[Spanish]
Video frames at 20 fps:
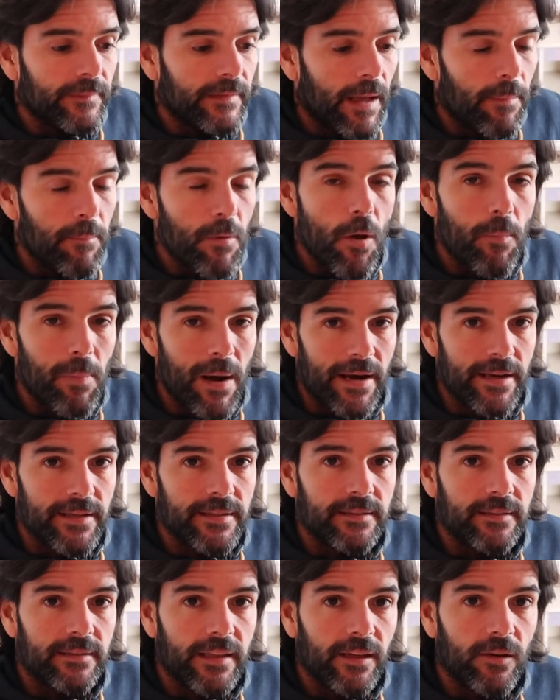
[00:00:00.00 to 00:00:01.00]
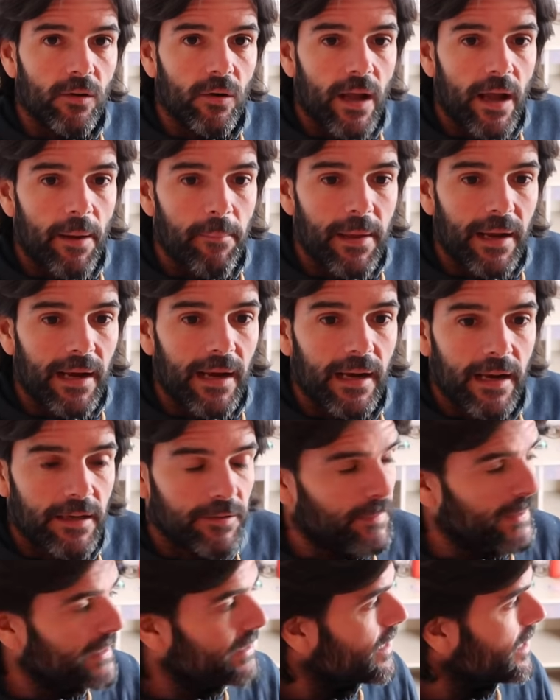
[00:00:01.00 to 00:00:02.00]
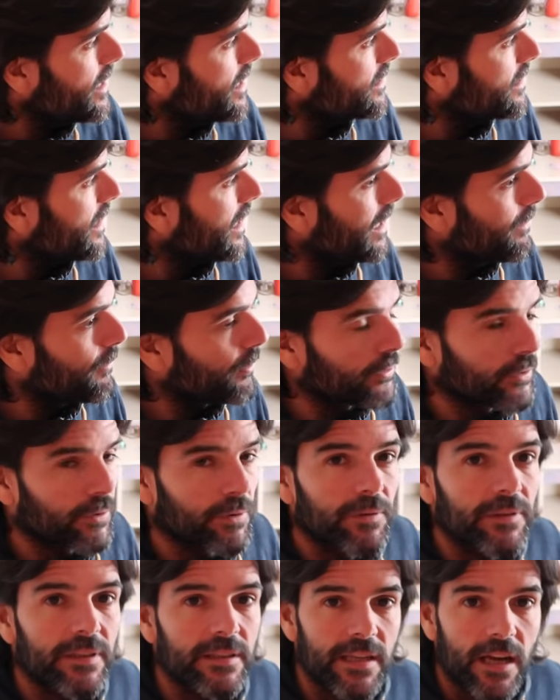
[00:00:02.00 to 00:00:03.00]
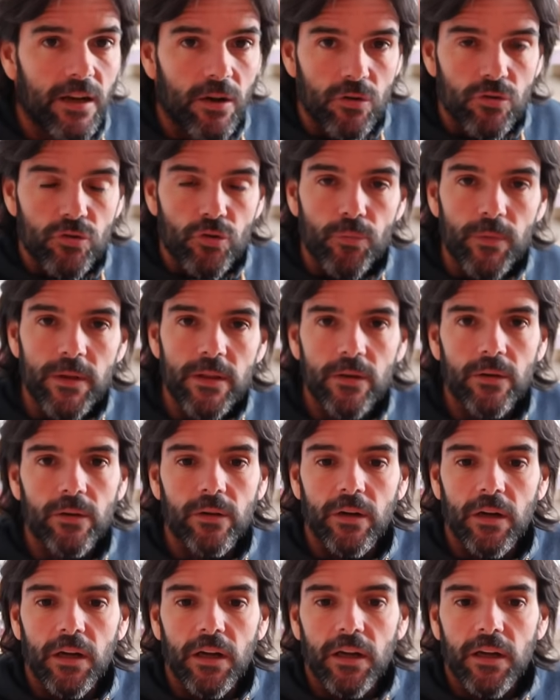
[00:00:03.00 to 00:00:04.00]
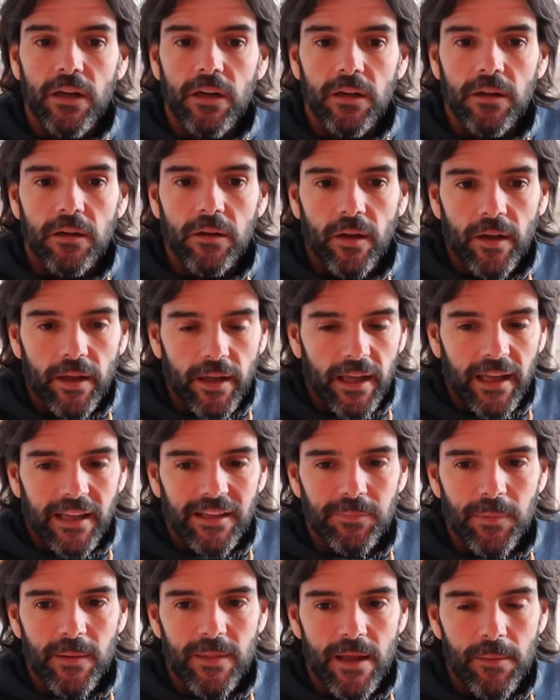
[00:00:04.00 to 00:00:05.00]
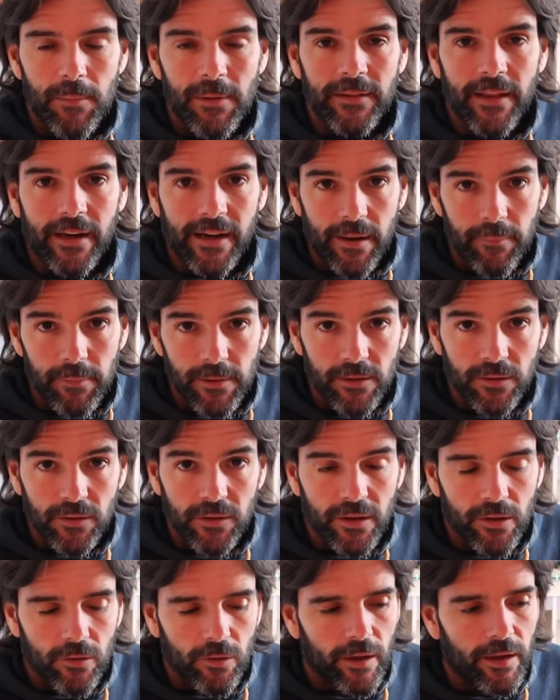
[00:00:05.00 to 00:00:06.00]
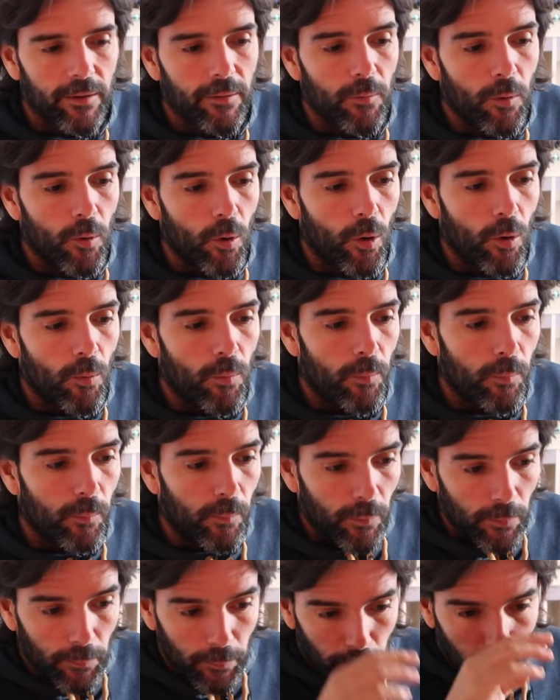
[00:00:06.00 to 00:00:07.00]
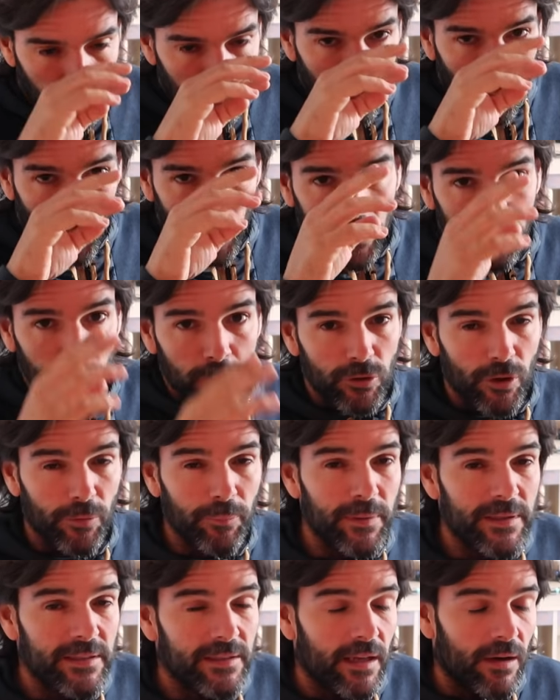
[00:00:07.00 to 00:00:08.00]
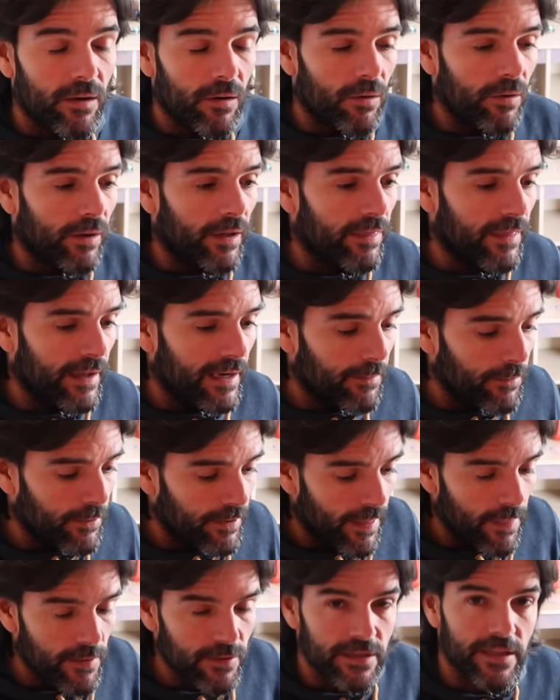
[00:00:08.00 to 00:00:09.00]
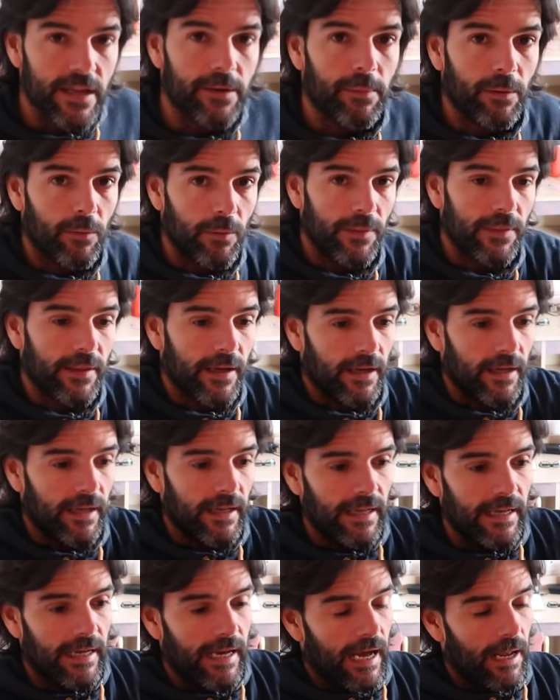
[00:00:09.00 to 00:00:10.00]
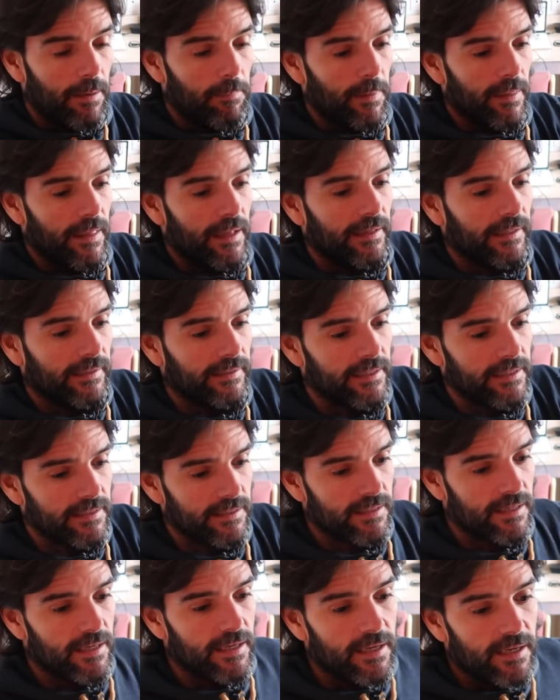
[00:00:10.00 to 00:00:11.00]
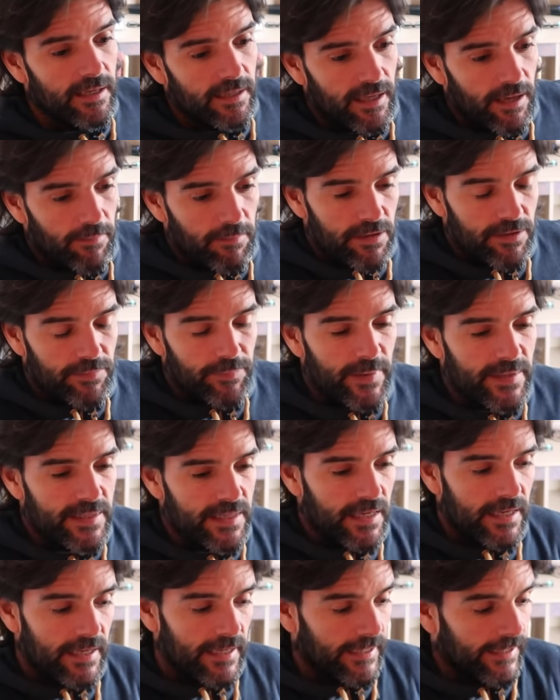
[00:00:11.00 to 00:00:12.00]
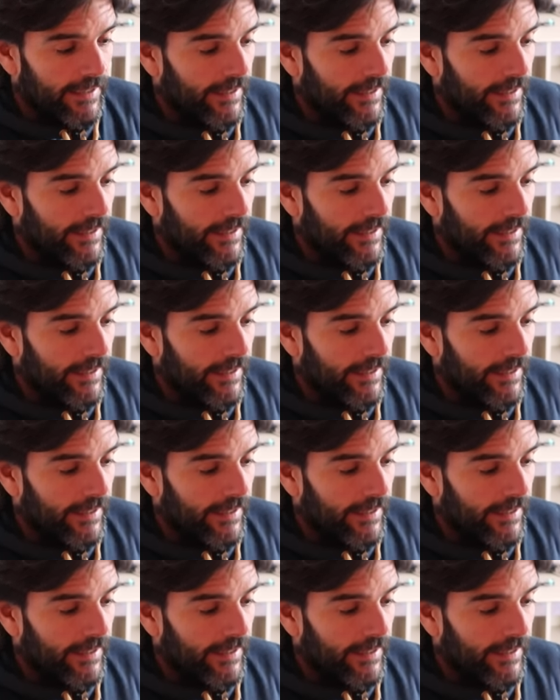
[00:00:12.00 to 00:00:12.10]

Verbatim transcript: Cambio de planes. Tengo que cambiarle las pastillas a la moto, que se han consumido eh, especialmente rápido. Creo que o por ir mucho en pista o quizá le voy dando sin darme cuenta al pedal de atrás, que a veces pasa.